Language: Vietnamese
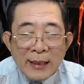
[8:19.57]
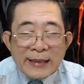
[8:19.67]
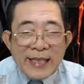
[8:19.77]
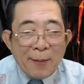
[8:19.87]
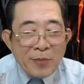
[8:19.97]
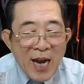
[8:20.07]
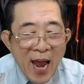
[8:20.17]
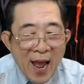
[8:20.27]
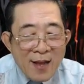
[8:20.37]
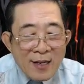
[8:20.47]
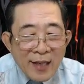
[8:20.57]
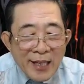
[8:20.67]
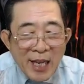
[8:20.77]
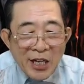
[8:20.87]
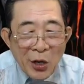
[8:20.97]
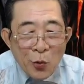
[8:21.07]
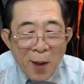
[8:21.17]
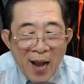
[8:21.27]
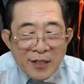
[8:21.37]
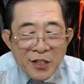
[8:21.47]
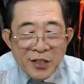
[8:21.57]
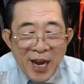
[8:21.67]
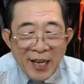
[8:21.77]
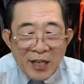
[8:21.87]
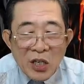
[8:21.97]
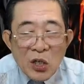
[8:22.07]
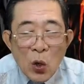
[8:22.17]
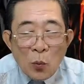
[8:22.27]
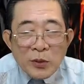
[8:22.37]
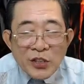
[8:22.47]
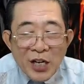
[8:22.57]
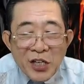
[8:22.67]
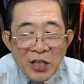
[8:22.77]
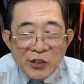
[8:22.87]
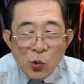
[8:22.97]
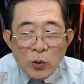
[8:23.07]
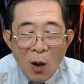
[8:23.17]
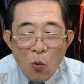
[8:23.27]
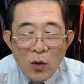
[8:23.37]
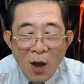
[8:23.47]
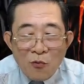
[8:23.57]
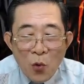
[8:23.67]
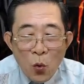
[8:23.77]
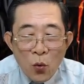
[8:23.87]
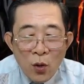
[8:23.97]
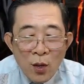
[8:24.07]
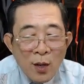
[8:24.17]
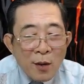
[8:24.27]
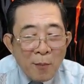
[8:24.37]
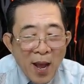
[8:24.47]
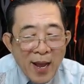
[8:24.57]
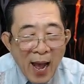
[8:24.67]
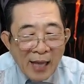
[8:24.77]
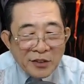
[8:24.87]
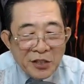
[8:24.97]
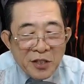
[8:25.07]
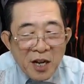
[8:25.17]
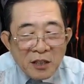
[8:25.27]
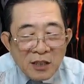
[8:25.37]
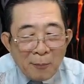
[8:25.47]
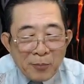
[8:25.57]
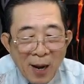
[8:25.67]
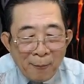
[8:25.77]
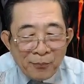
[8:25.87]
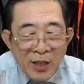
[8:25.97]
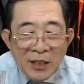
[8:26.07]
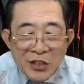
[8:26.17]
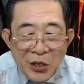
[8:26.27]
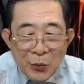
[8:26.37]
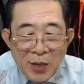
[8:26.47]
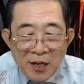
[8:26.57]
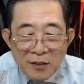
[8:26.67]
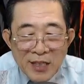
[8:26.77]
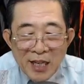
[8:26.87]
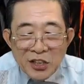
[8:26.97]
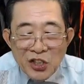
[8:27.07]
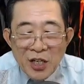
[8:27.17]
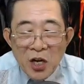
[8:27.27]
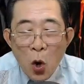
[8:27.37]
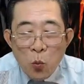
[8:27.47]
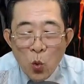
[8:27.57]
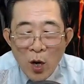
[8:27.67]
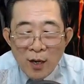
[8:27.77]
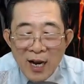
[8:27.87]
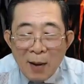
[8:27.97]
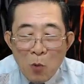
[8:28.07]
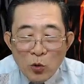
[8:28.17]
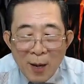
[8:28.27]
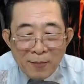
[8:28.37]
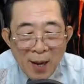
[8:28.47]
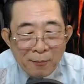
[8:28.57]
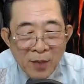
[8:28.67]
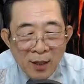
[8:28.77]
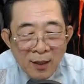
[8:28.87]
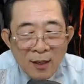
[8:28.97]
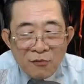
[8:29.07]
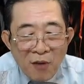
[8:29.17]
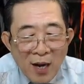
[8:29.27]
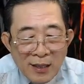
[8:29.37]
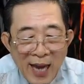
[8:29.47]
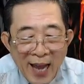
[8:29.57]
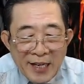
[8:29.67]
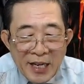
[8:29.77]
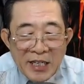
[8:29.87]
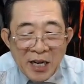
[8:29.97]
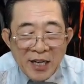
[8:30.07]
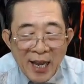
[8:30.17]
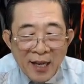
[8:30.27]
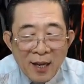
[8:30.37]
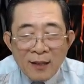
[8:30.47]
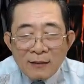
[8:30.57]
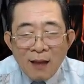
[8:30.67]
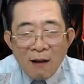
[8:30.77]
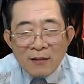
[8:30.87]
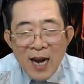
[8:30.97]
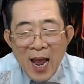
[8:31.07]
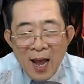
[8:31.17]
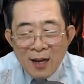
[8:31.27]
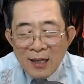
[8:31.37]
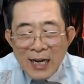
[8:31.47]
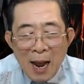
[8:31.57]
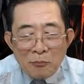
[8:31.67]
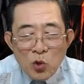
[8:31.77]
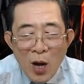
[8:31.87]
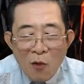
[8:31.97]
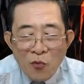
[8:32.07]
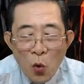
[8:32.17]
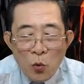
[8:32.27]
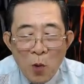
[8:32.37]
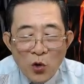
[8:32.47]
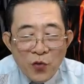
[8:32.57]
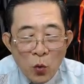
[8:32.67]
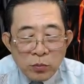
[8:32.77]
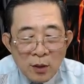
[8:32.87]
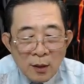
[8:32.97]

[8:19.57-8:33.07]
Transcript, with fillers: Xem ra cái danh hiệu bán nước này cũng sẽ rơi xuống đầu của lão phu. Bệ hạ tính kết thâm trầm, chịu đựng danh sưng hôn quân gần 100 năm. Phần đại nghị lực này thật ra làm cho lão phu bội phục.